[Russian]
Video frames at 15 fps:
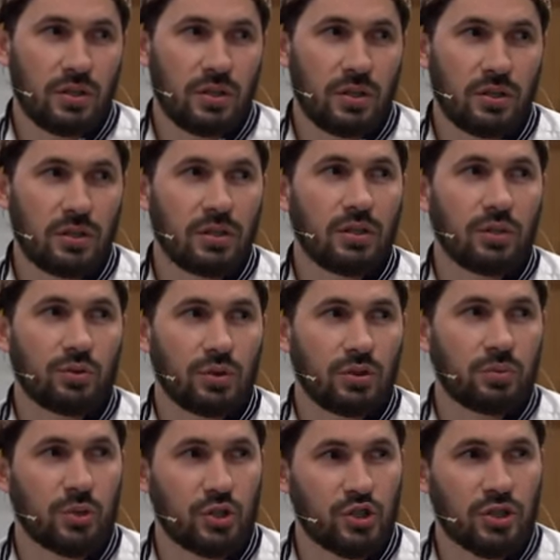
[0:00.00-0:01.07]
Они,
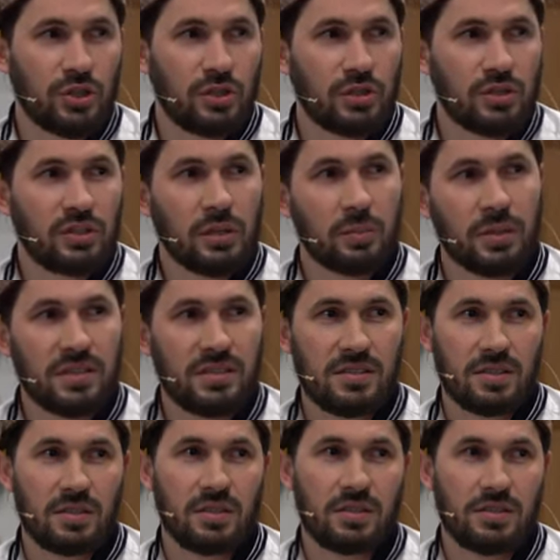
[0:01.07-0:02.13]
говорят, пришли напасть
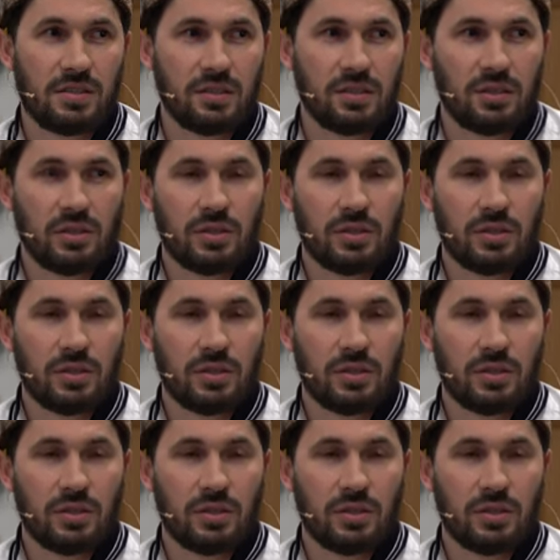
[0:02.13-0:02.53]
на нас.